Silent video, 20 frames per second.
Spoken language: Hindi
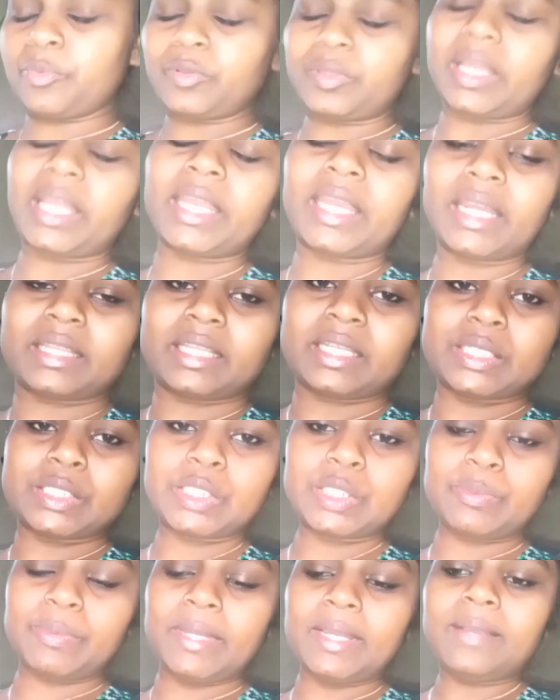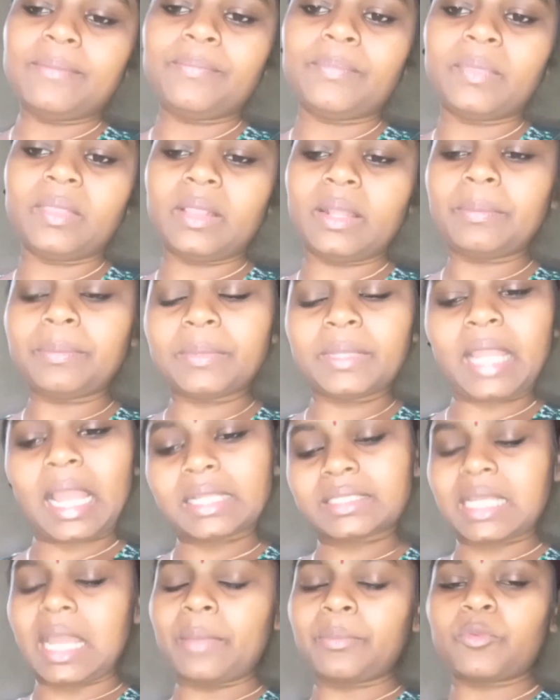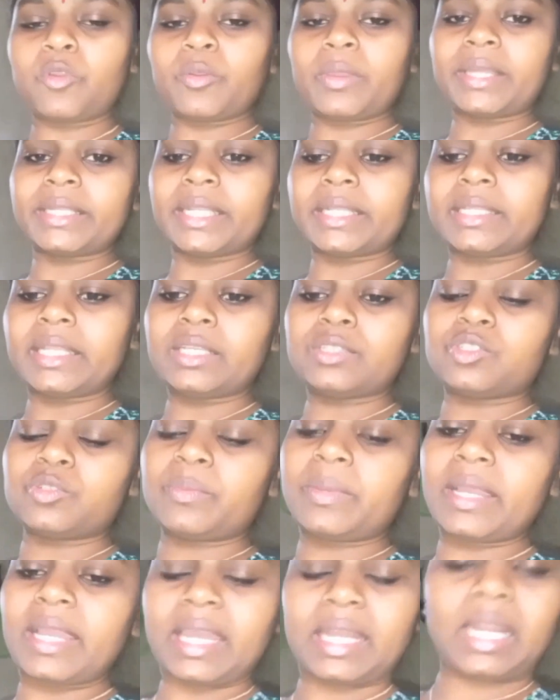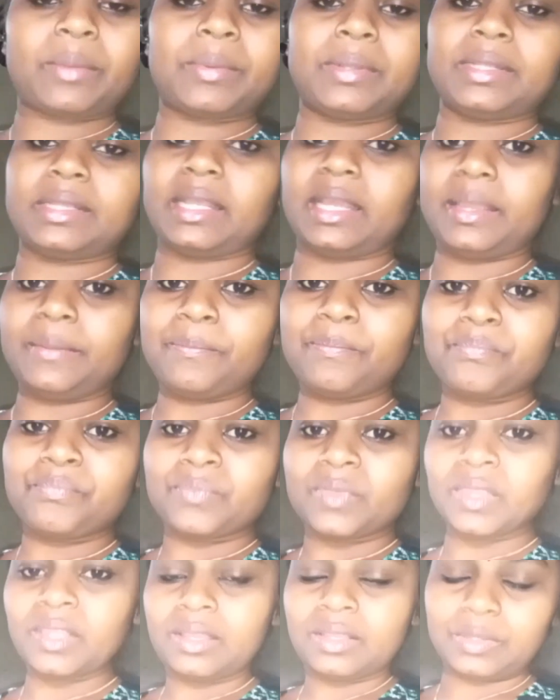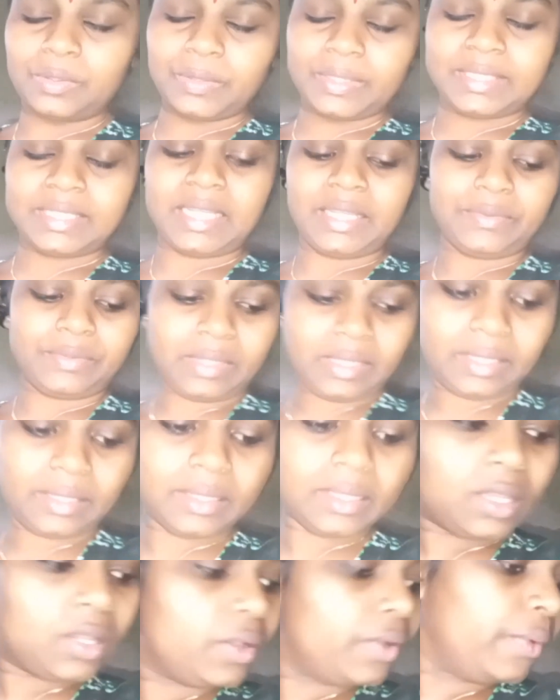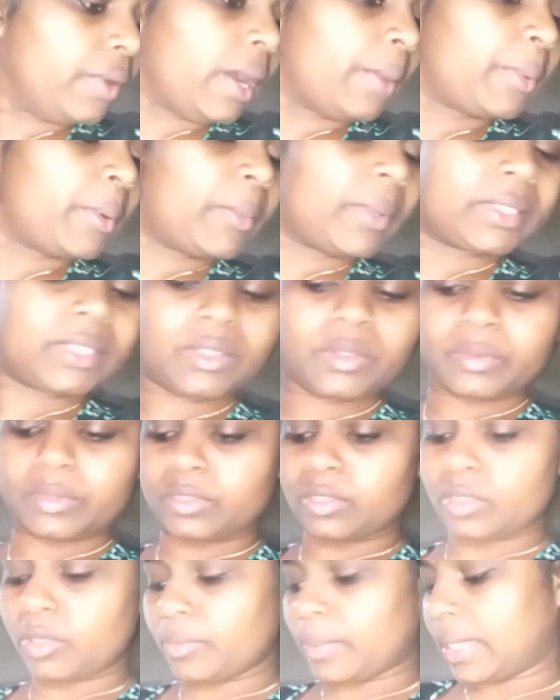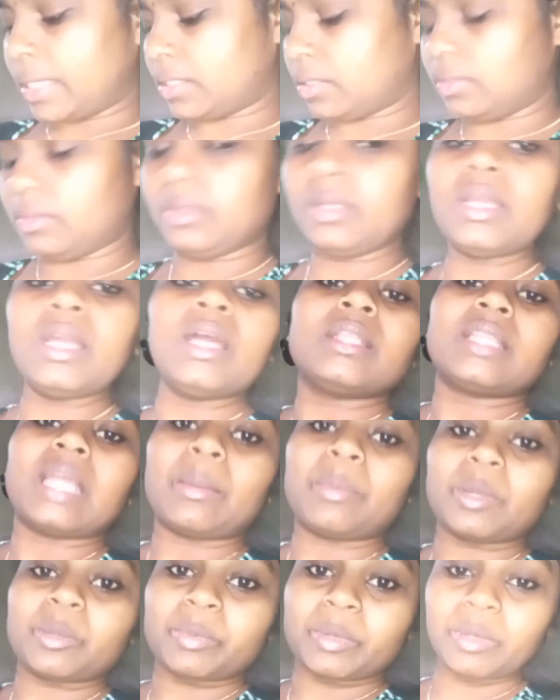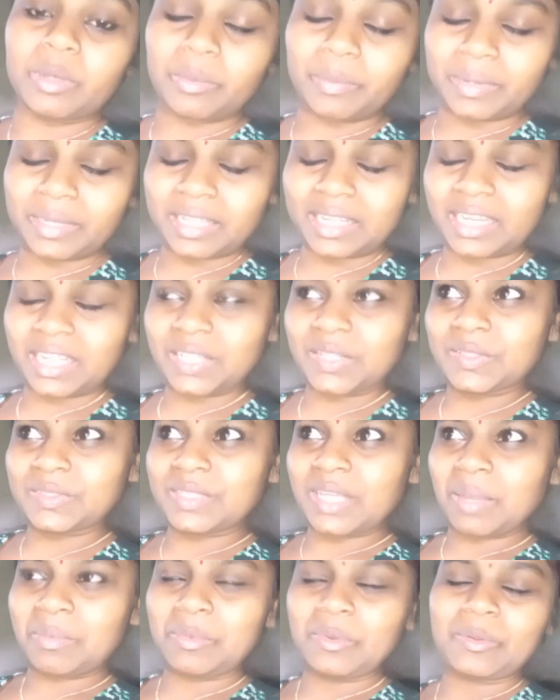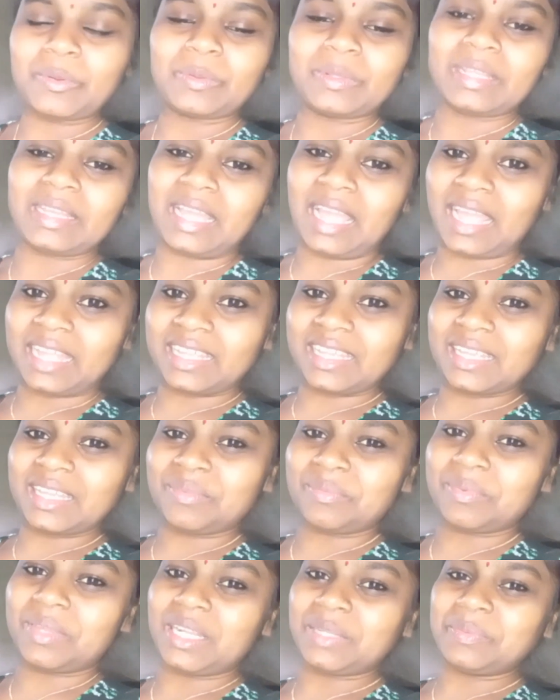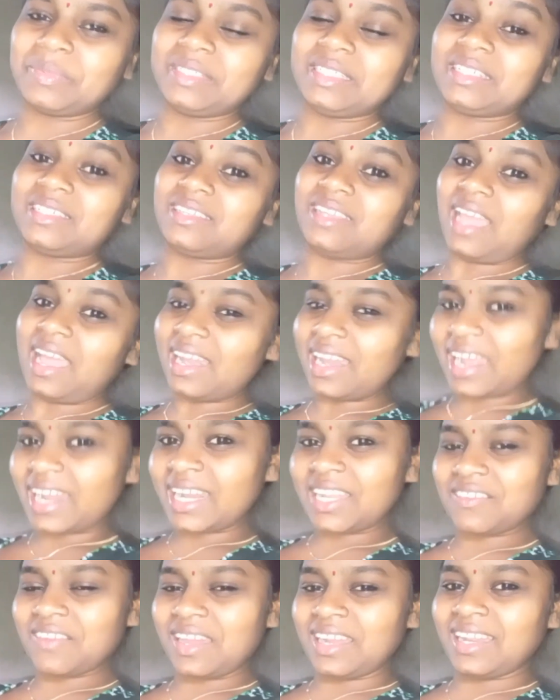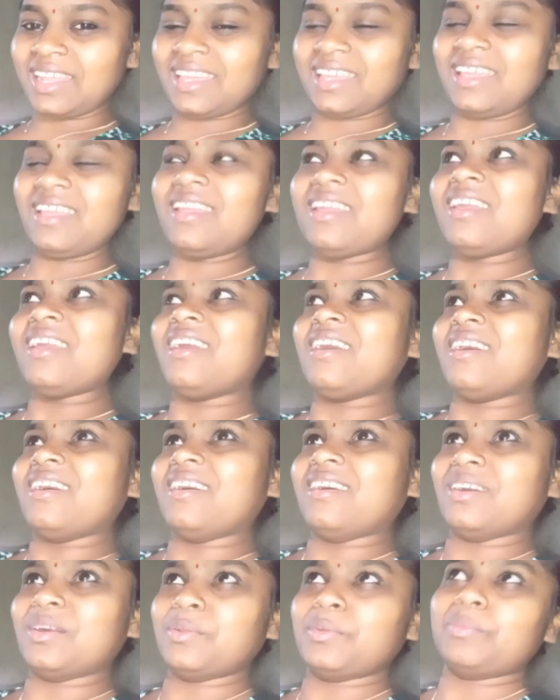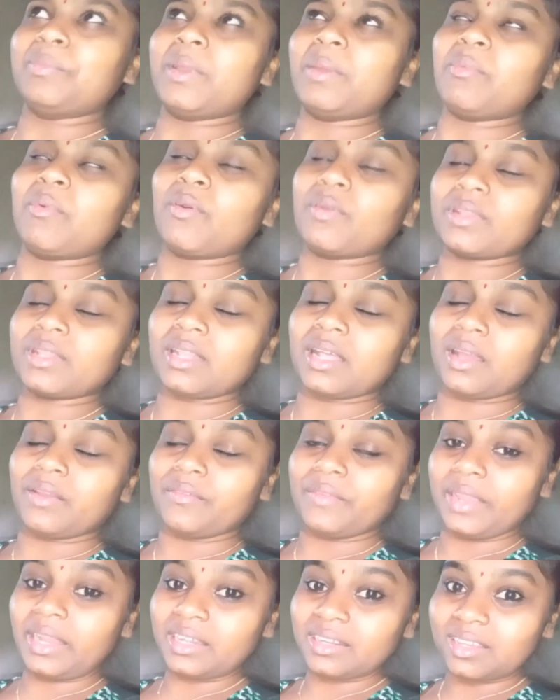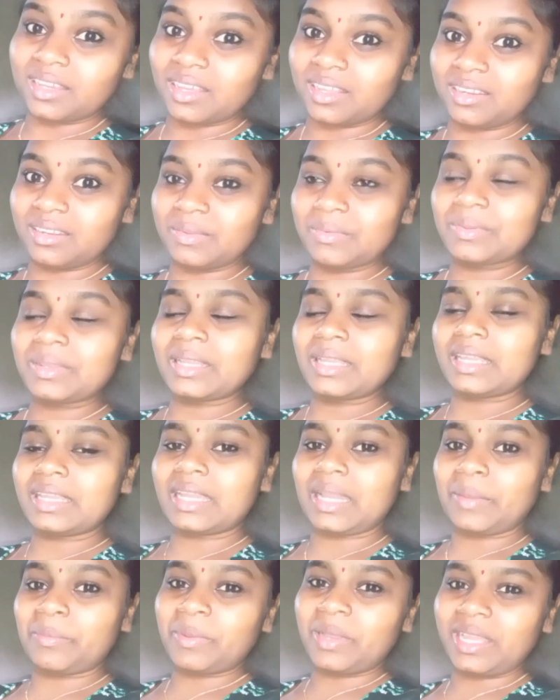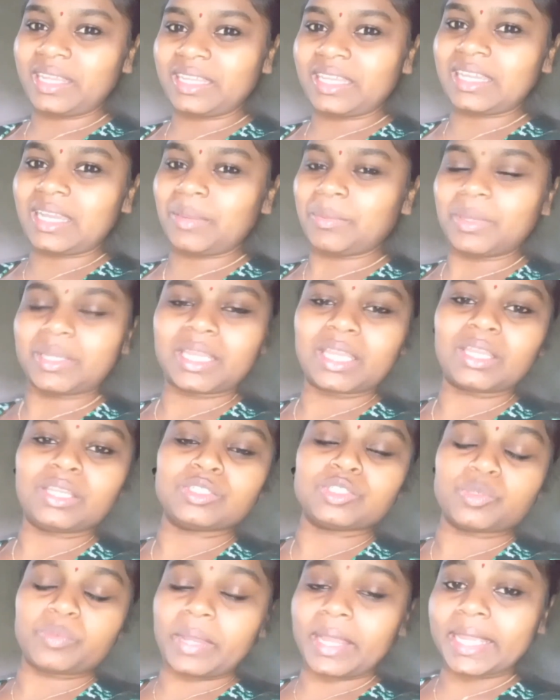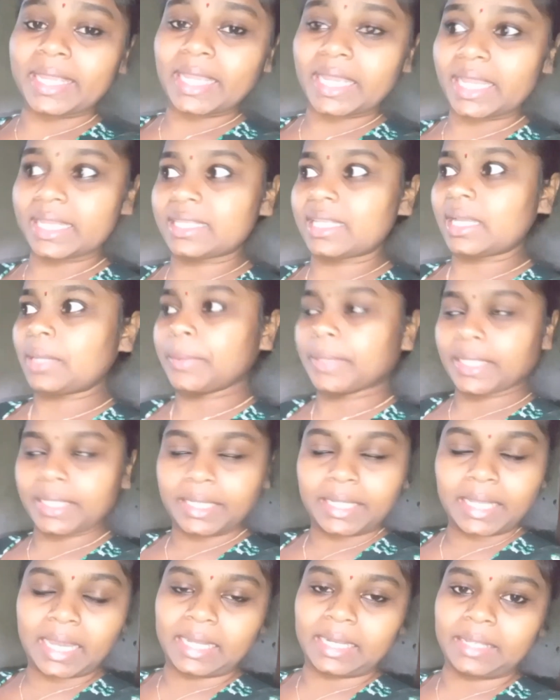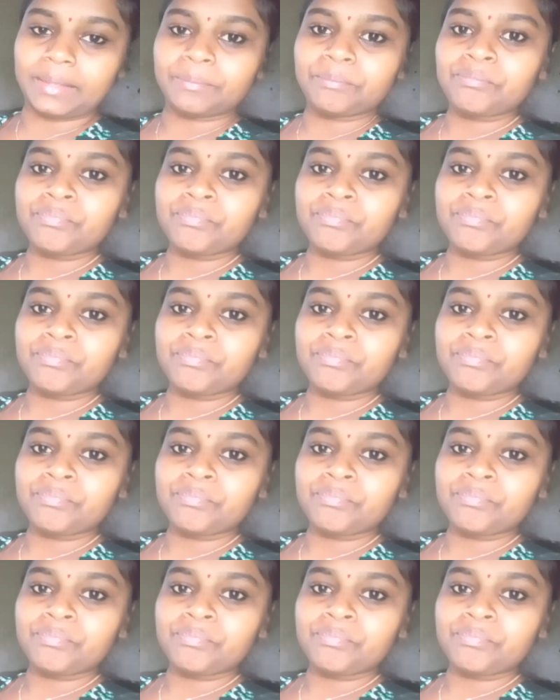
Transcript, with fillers: पोताई करते हैं सुबह मतलब शाम को कर देते हैं सुबह खाना बनता है तो ऐसा ही होता है वहाँ पर मैं चलो चलो बाहर चलो तो आप लोग वीडियो बने रहिए दोस्तों आप लोग को दिखाएंगे कि मेरे हस्बैंड जी क्या लाने वाले हैं और मैं बहुत ज़्यादा वेट कर रही हूँ कि कब आएंगे कब आएंगे सुबह ही गए अभी तक नहीं आ रहे